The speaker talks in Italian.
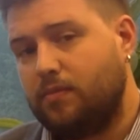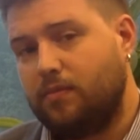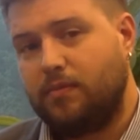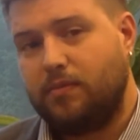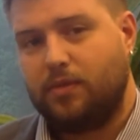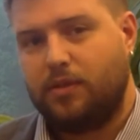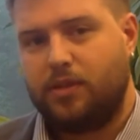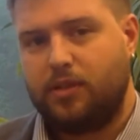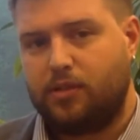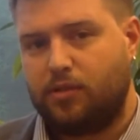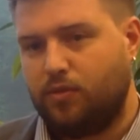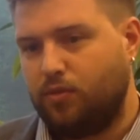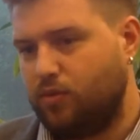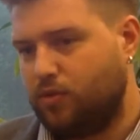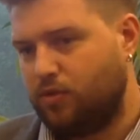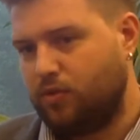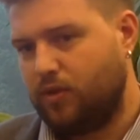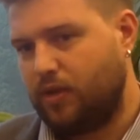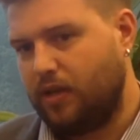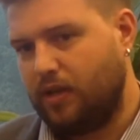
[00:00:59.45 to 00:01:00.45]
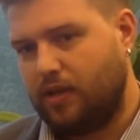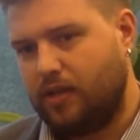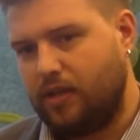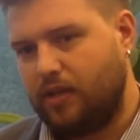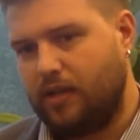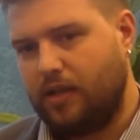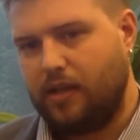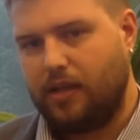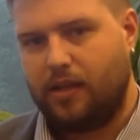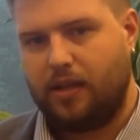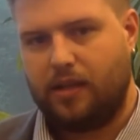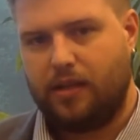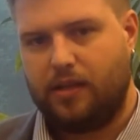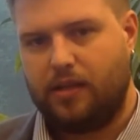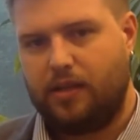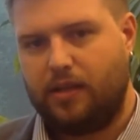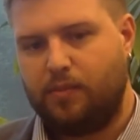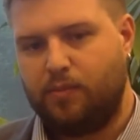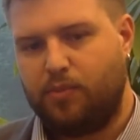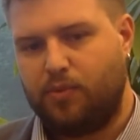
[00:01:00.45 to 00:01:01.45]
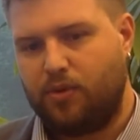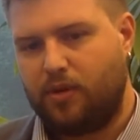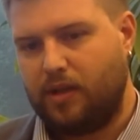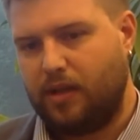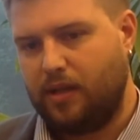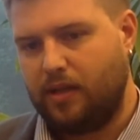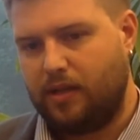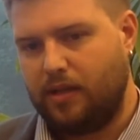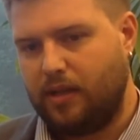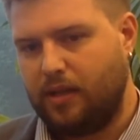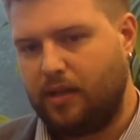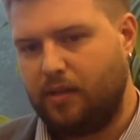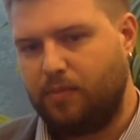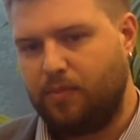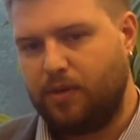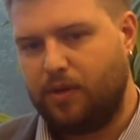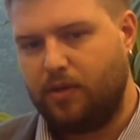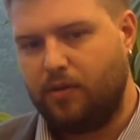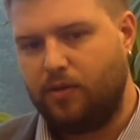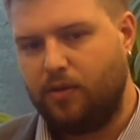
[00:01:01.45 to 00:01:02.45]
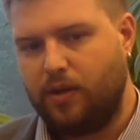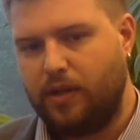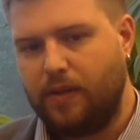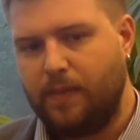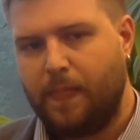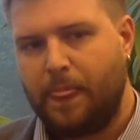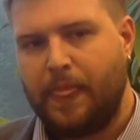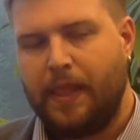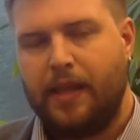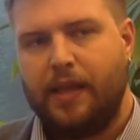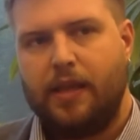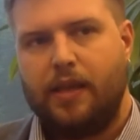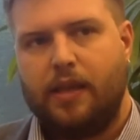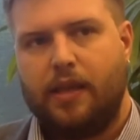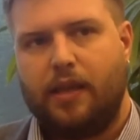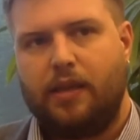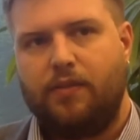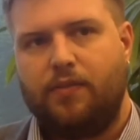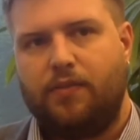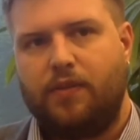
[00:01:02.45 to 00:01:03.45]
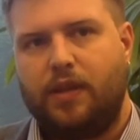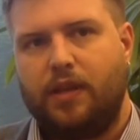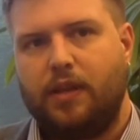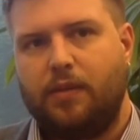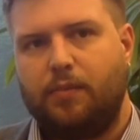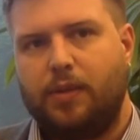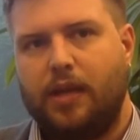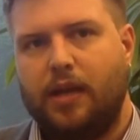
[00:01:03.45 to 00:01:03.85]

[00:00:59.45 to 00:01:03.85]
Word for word: il discorso rete è eh, importante anche per noi. E infine